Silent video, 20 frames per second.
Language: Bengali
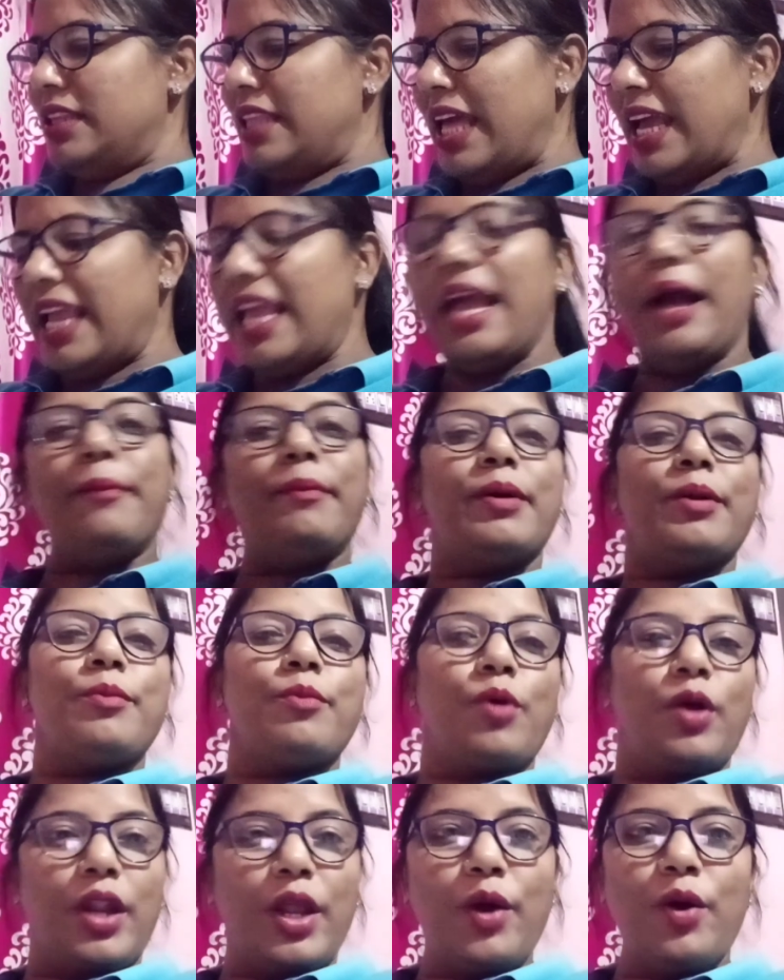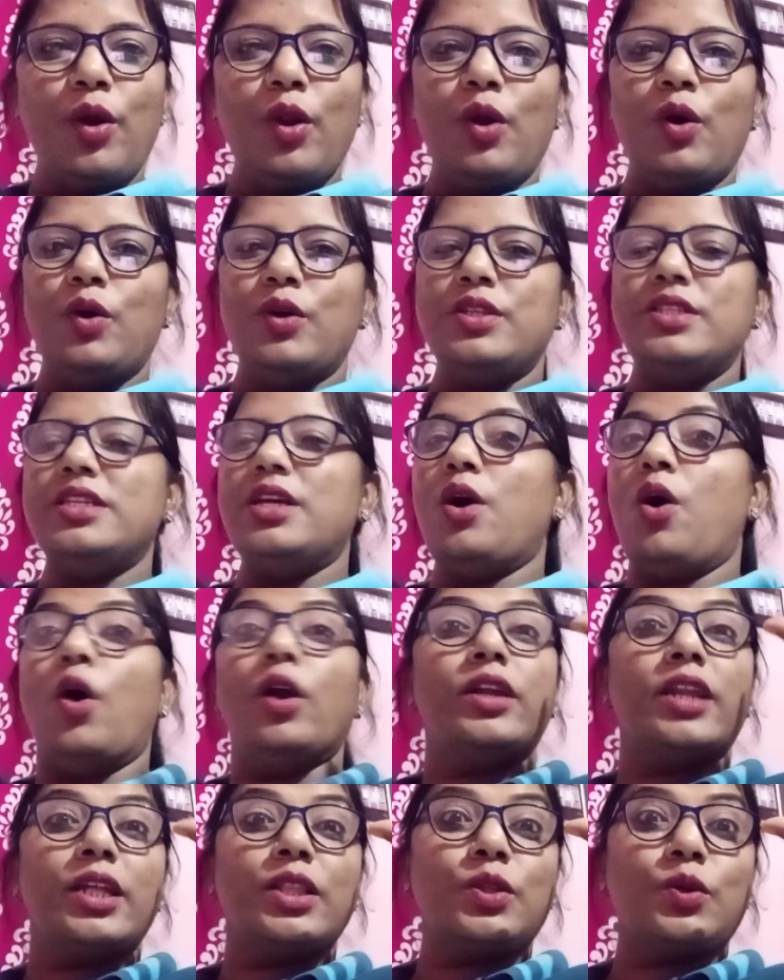দেখে আমার মনে হলো যে
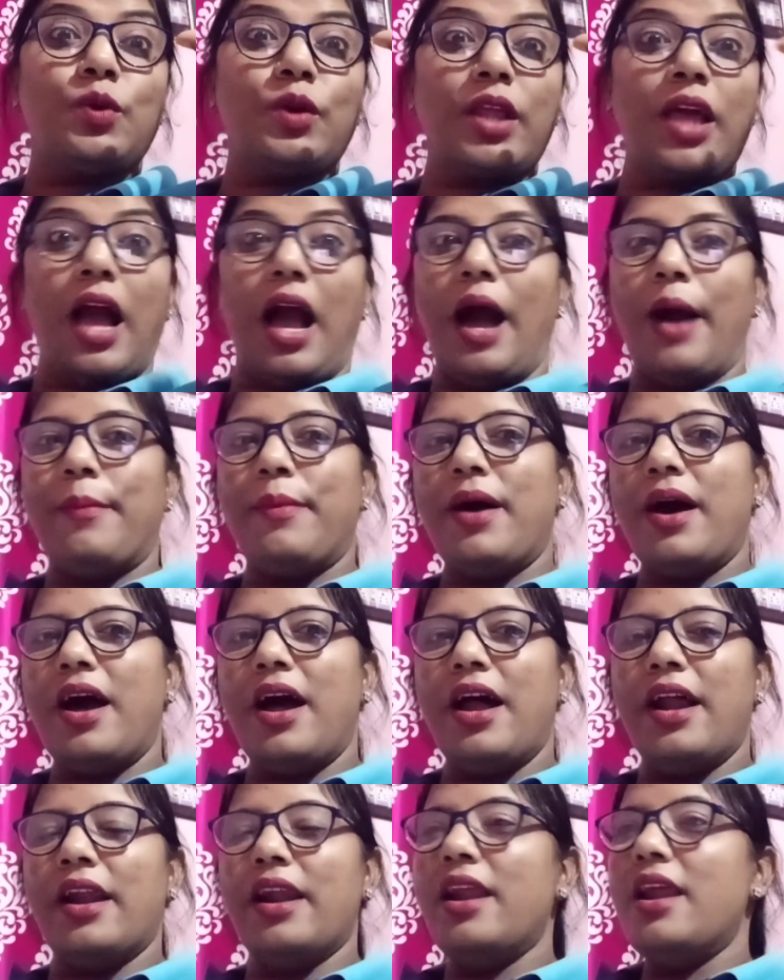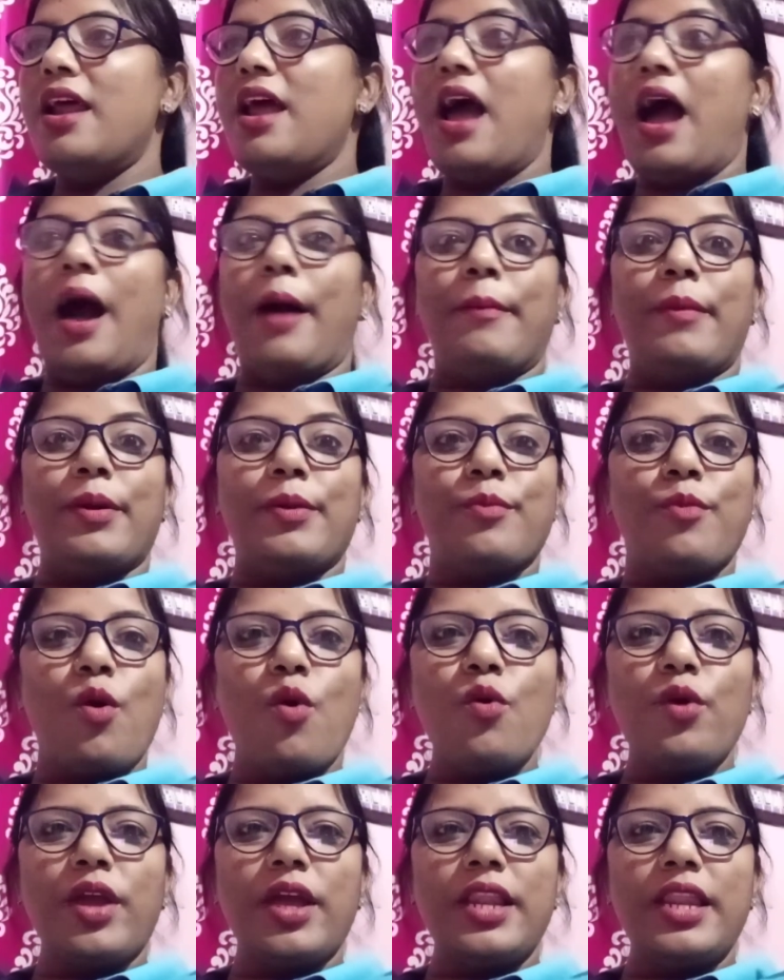হঠাৎ করে আবার আমার
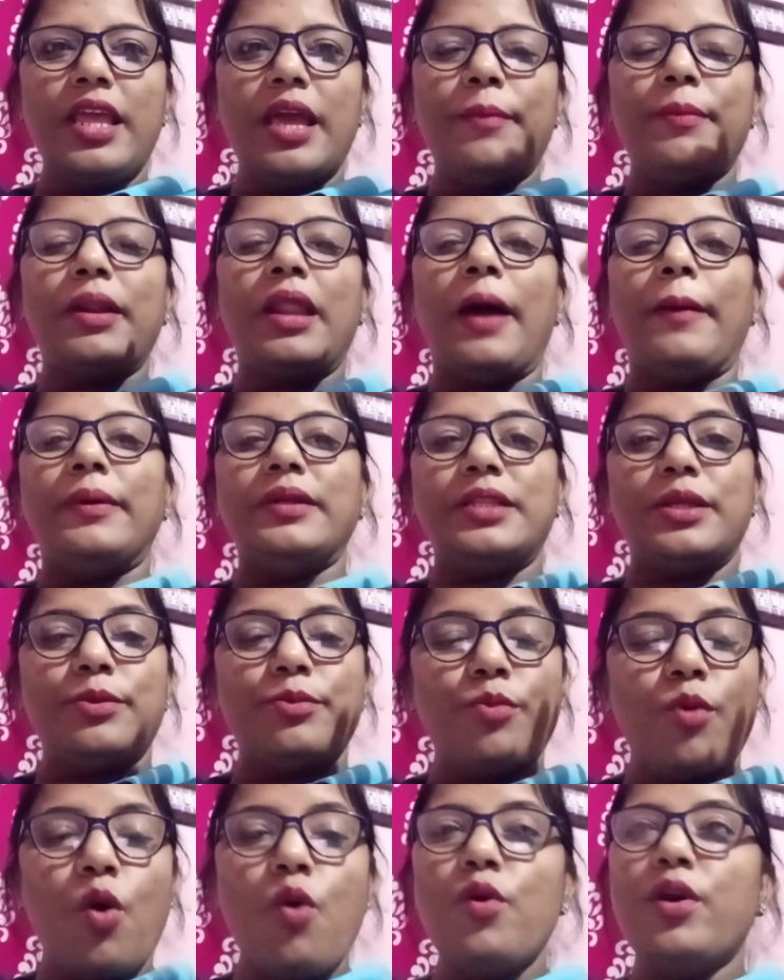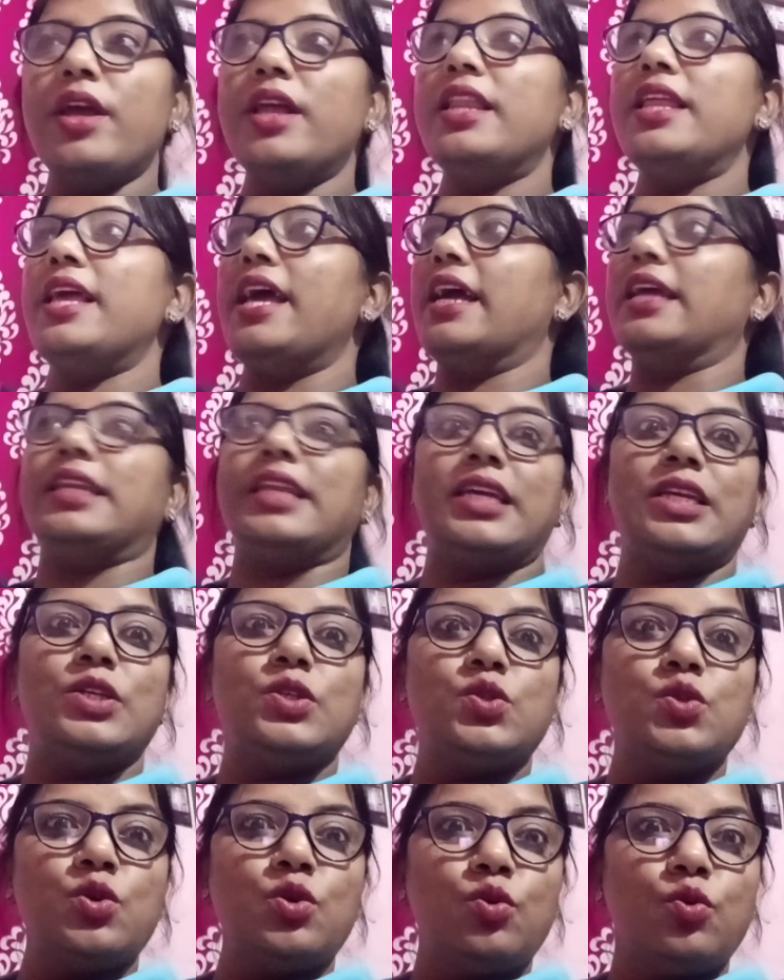মৌকে নিয়ে মানে আমাদের মৌকে নিয়ে একটা
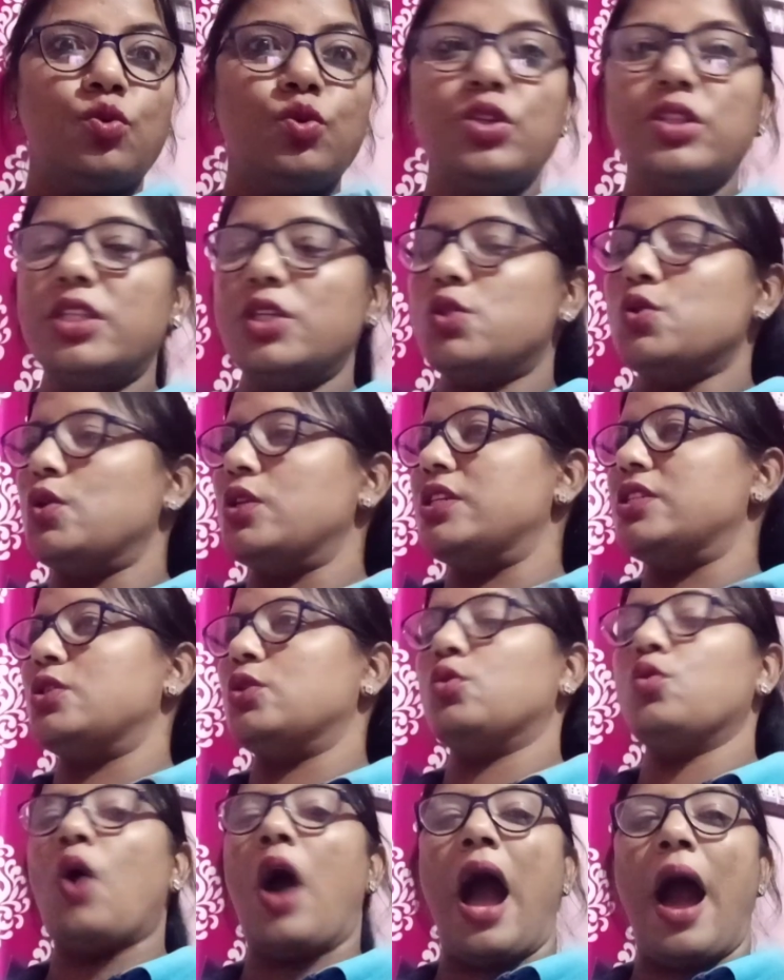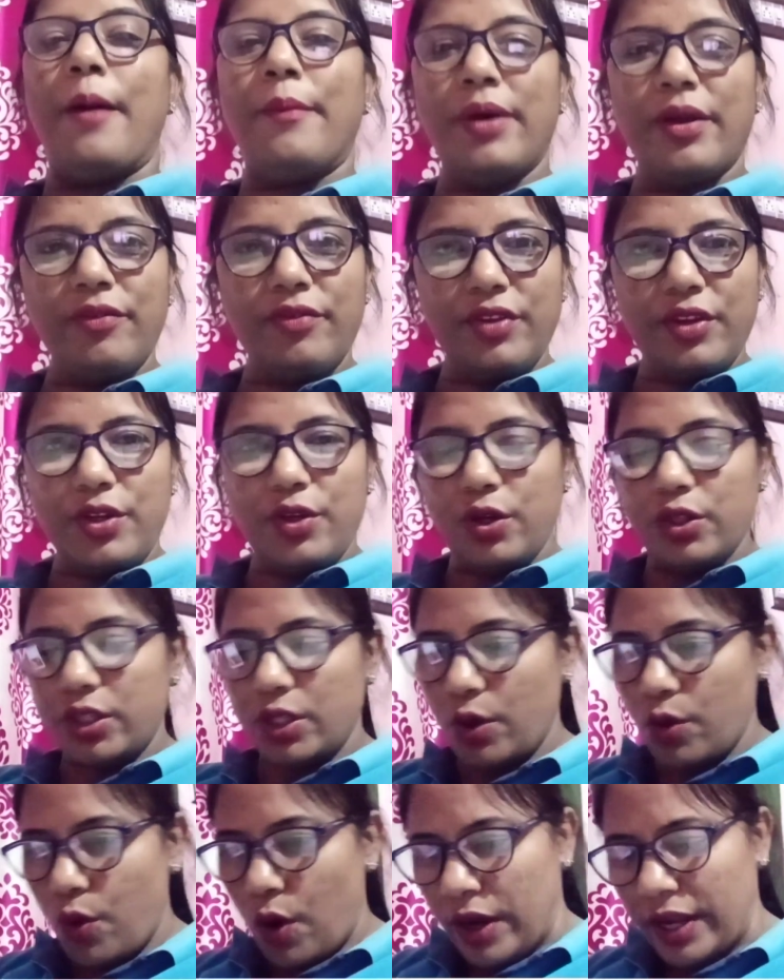কিছু উঠতে চলেছে তো আমার
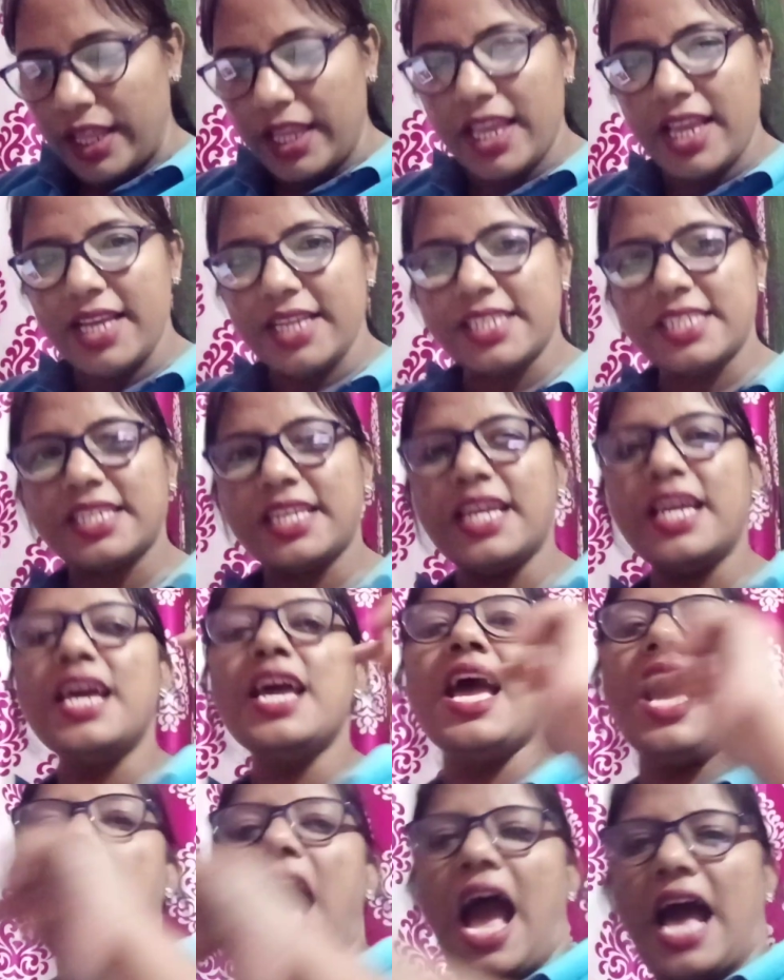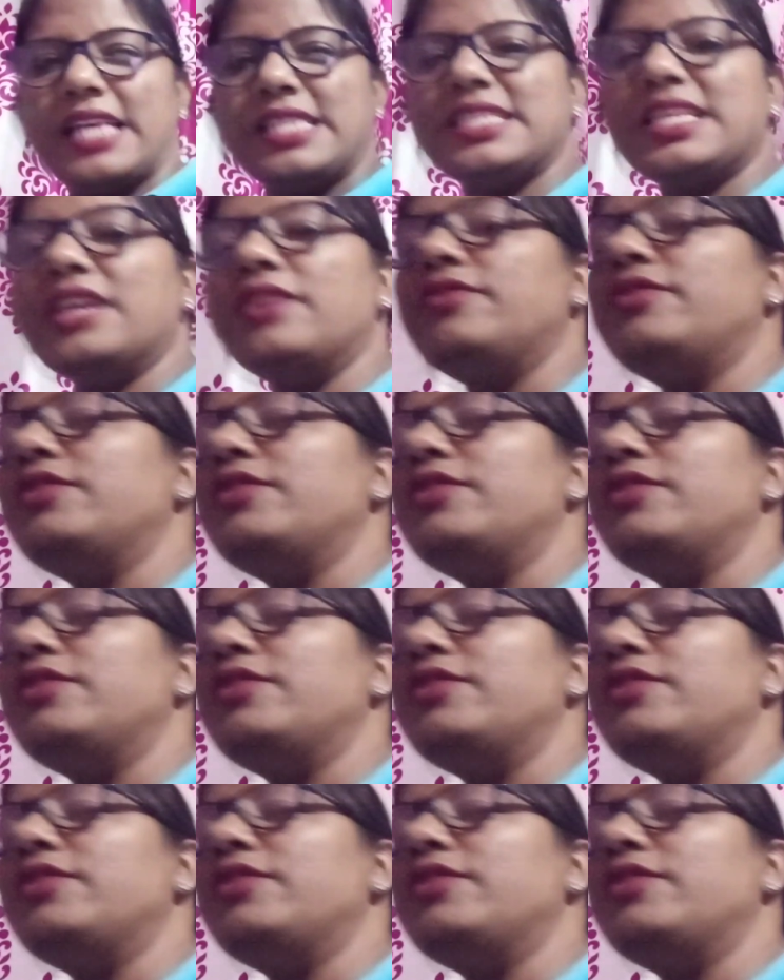ভিডিওতেও অনেকে এসে আজকের